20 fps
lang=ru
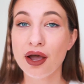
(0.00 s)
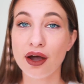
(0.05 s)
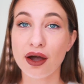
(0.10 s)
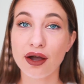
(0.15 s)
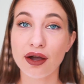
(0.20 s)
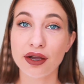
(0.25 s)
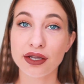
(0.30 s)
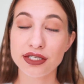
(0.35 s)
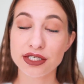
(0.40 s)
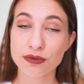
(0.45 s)

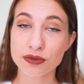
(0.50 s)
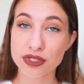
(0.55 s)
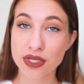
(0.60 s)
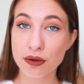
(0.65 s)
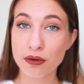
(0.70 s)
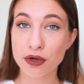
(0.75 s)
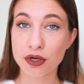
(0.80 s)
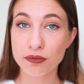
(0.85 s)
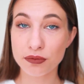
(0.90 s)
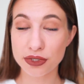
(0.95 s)
а, тем
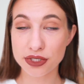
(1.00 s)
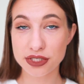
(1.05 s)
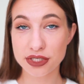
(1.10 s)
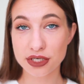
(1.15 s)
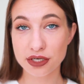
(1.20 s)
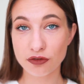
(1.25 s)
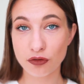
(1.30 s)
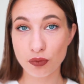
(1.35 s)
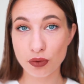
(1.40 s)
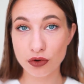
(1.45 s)
самым
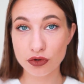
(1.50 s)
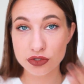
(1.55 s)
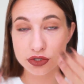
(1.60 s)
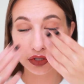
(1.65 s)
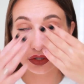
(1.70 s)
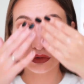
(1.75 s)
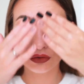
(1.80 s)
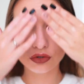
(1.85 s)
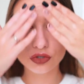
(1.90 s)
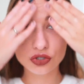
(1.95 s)
компенсировав
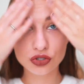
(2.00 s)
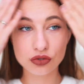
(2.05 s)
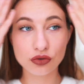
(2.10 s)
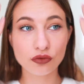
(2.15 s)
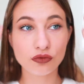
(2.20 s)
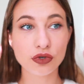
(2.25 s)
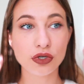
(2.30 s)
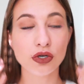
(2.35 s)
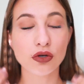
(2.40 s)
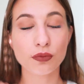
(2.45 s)
просто то, что
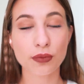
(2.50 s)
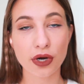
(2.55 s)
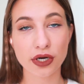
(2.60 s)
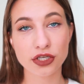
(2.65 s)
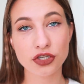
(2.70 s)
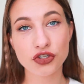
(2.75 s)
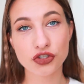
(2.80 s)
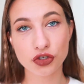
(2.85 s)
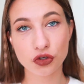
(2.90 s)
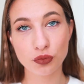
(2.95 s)
вы
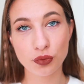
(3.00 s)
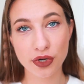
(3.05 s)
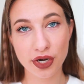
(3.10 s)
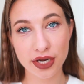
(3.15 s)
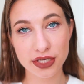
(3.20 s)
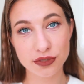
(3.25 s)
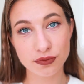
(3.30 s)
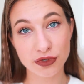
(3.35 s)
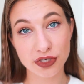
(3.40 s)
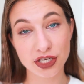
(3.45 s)
практически
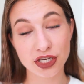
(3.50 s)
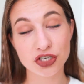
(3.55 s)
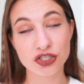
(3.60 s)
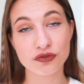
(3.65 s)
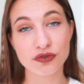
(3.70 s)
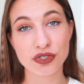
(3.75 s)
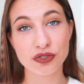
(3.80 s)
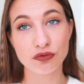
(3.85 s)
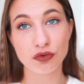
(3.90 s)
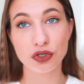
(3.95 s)
убираете макияж
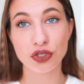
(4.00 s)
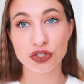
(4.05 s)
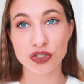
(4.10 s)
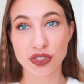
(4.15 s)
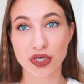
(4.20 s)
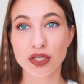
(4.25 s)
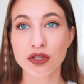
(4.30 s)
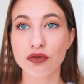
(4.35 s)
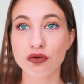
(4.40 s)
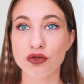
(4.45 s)
со всего
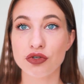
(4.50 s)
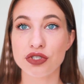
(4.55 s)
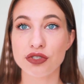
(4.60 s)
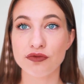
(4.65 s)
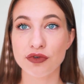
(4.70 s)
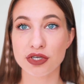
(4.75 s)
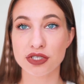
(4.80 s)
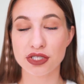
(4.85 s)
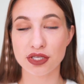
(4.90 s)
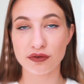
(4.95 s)
лица, то есть
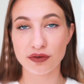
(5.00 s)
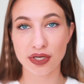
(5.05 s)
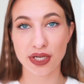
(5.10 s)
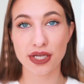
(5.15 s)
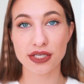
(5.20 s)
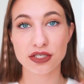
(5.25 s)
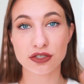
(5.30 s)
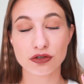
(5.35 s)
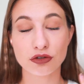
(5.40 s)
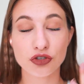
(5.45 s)
вы
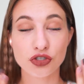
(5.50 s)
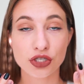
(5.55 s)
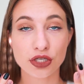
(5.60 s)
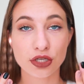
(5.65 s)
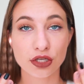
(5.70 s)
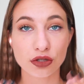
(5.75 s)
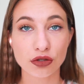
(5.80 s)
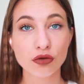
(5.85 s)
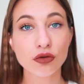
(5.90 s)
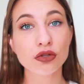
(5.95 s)
оставляете
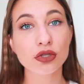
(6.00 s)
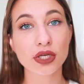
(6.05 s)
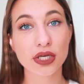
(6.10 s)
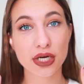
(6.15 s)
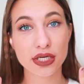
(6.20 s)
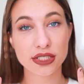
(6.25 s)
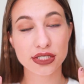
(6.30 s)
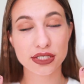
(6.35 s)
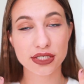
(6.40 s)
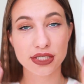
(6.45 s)
исключительно тон,
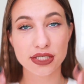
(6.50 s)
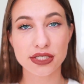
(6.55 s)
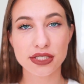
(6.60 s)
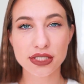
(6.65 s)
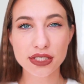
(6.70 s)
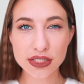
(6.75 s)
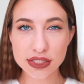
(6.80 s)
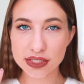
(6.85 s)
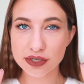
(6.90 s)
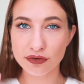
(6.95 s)
красите
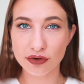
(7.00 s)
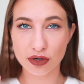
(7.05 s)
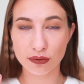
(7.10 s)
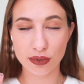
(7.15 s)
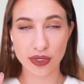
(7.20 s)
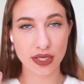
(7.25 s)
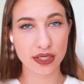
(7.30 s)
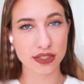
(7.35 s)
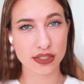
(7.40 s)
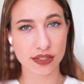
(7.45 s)
ресницы,
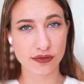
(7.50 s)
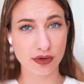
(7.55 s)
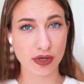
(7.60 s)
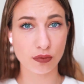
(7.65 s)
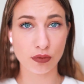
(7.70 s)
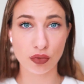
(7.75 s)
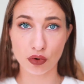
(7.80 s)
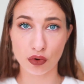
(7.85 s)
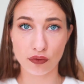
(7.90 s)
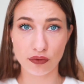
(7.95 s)
оформляете
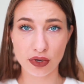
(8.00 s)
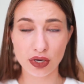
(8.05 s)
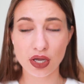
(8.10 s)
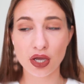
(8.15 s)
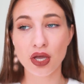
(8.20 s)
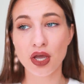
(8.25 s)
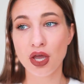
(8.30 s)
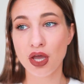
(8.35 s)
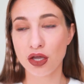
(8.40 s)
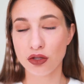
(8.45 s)
свои брови,
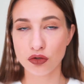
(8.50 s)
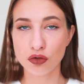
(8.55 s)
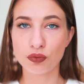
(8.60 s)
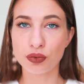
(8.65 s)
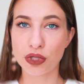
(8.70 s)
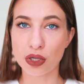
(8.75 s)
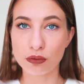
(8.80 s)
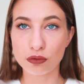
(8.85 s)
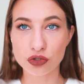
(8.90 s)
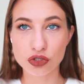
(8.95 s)
ну,
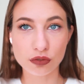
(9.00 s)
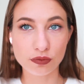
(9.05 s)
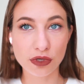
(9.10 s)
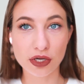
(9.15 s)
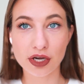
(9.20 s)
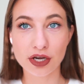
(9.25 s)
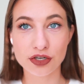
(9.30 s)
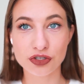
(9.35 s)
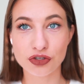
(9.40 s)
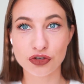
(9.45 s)
потому что мне
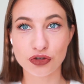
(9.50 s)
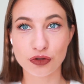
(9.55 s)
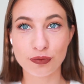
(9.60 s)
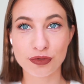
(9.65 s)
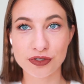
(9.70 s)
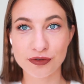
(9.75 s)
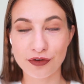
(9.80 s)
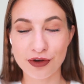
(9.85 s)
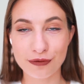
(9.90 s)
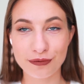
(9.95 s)
кажется, что
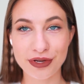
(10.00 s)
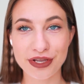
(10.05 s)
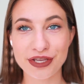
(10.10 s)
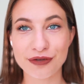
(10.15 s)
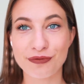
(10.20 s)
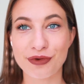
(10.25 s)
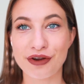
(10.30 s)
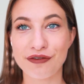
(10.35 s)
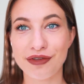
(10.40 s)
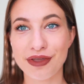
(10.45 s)
без
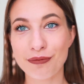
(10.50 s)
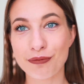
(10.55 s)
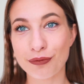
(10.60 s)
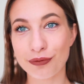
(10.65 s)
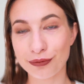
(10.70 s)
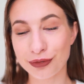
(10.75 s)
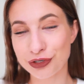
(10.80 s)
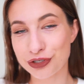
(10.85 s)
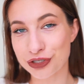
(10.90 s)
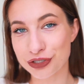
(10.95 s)
оформления бровей
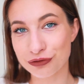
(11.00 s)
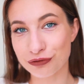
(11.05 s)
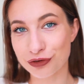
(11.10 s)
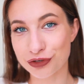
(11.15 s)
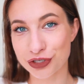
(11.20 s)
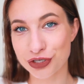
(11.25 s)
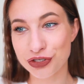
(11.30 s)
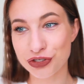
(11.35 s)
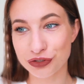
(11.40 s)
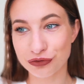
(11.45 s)
большинство
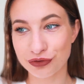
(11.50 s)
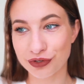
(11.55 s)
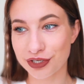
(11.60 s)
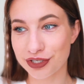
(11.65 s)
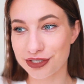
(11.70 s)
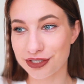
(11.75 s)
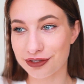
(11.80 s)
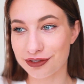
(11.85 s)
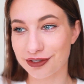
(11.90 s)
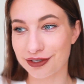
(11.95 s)
женщин
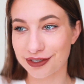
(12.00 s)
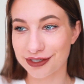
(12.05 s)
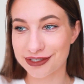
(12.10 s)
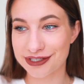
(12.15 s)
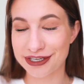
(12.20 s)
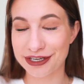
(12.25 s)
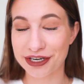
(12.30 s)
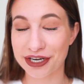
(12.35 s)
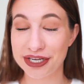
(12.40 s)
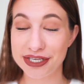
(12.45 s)
выглядит а,
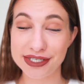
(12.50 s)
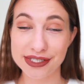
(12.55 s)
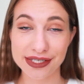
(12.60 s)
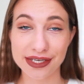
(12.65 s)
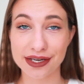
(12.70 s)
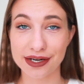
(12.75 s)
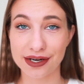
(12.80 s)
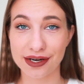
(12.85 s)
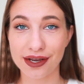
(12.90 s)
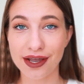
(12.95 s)
слегка
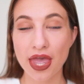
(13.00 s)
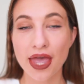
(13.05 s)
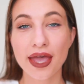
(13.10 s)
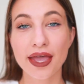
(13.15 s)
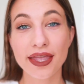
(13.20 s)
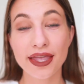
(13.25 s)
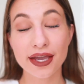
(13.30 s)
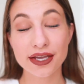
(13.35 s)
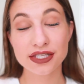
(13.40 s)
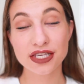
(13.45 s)
серо.
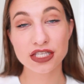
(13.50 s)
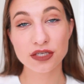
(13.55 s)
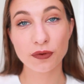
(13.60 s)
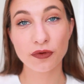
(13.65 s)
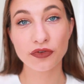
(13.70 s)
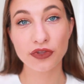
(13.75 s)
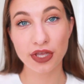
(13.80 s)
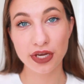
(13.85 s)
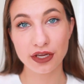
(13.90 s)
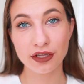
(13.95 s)
Я, кстати,
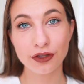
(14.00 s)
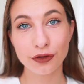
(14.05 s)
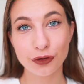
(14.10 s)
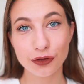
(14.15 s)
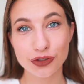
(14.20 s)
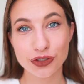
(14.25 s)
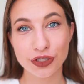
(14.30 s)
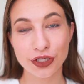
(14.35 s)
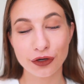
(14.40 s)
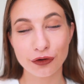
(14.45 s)
повторила
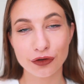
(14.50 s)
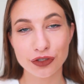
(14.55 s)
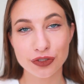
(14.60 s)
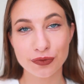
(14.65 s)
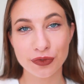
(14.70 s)
точно такой